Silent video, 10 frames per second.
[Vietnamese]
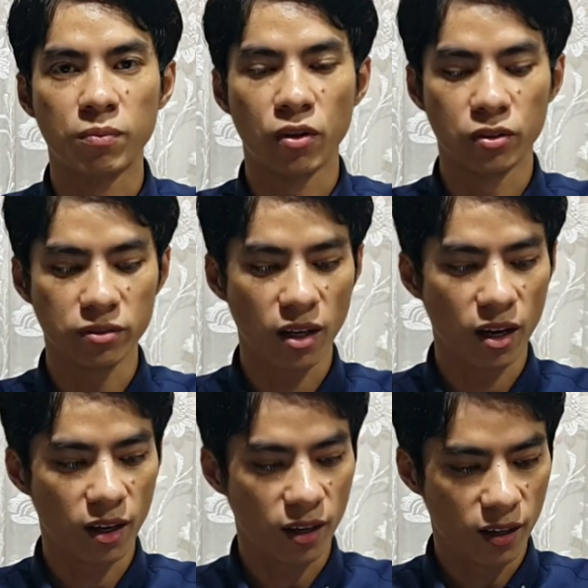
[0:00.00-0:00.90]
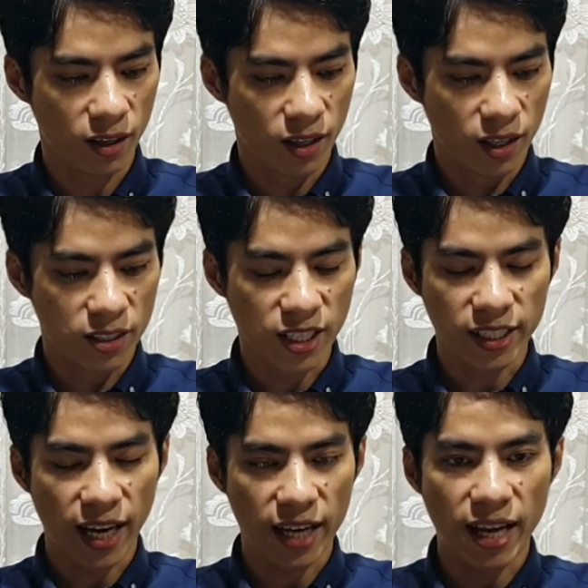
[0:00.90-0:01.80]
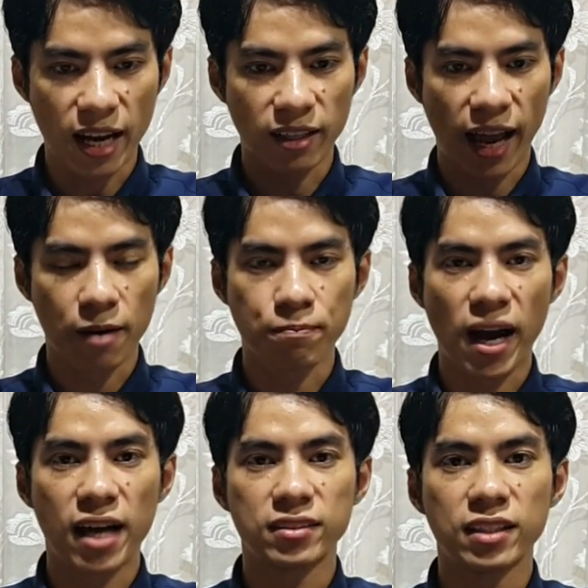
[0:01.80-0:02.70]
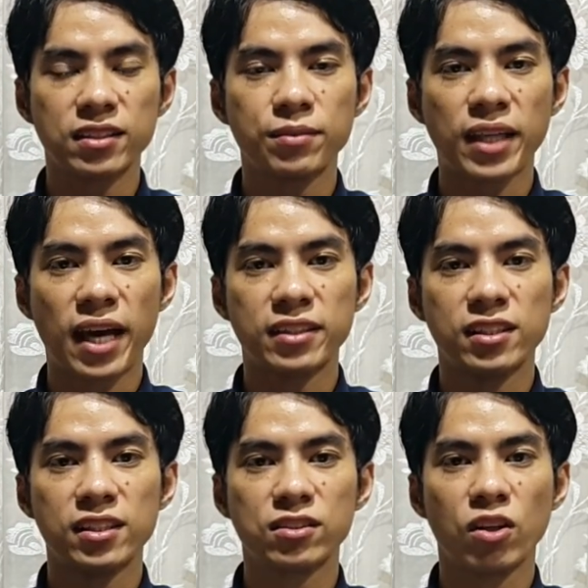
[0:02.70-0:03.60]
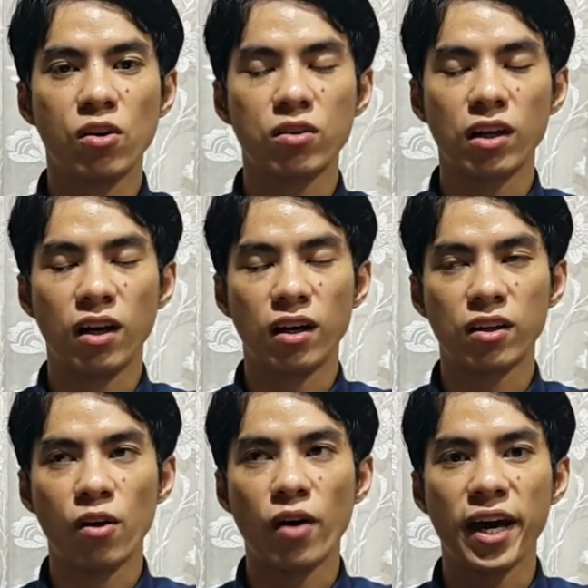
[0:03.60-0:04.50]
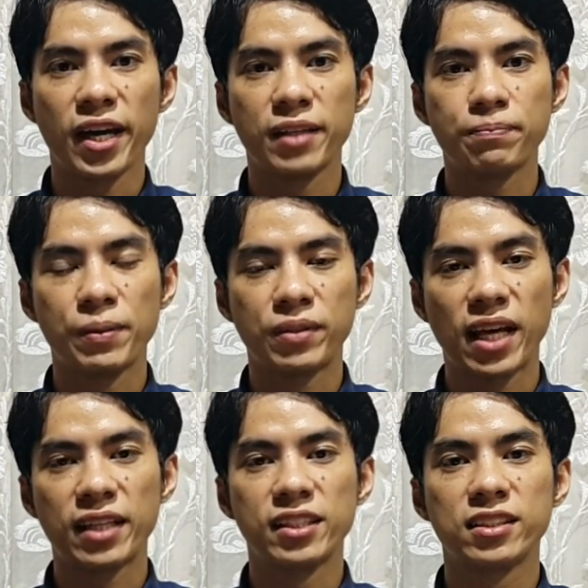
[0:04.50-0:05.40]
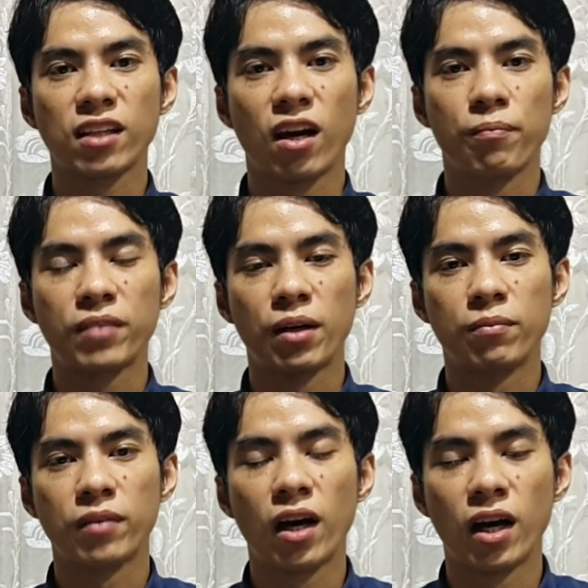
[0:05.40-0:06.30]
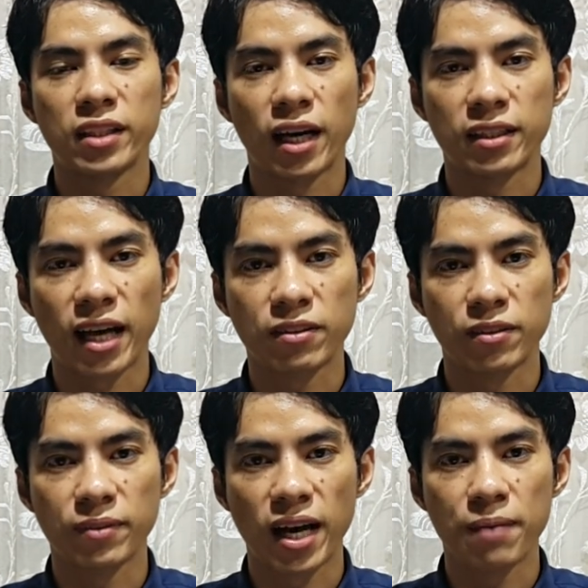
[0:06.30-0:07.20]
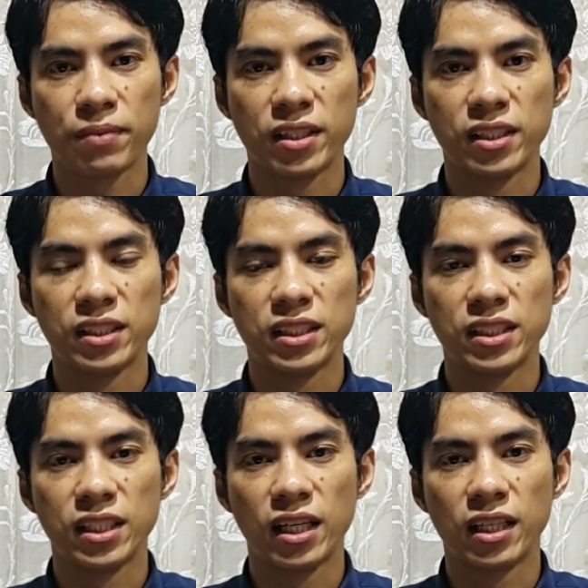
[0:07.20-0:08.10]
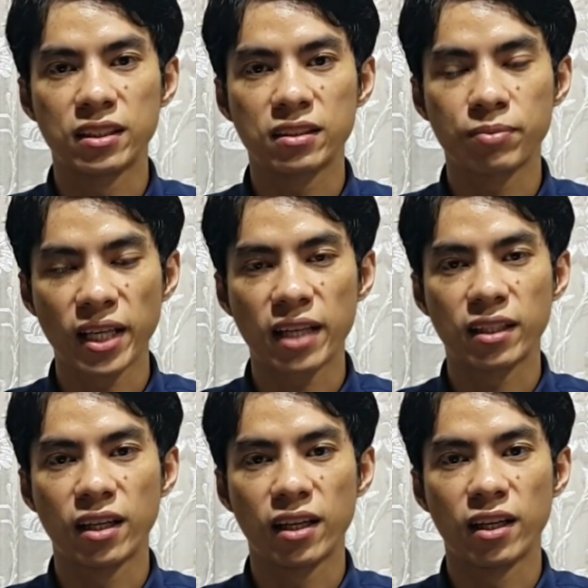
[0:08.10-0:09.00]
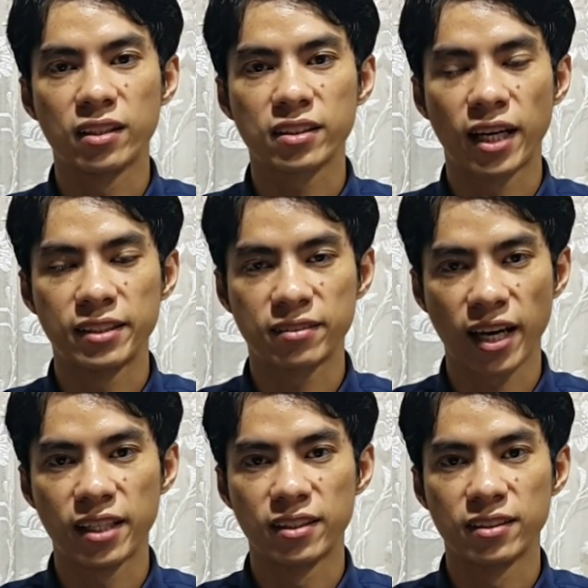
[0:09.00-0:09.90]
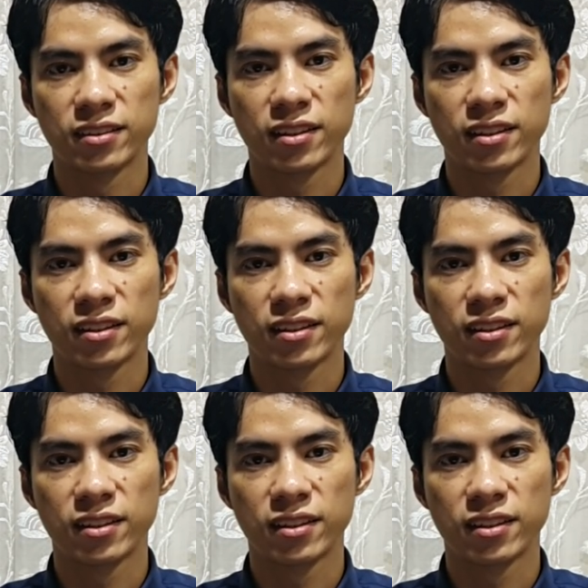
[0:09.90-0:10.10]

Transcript: một bốn chẳng cả đã ăn pa nó cứ bên hai dương vô ở ngầu hang bị tia dương tạt lọt tạm ca thôi đầm na bị tia tạt đà ngày say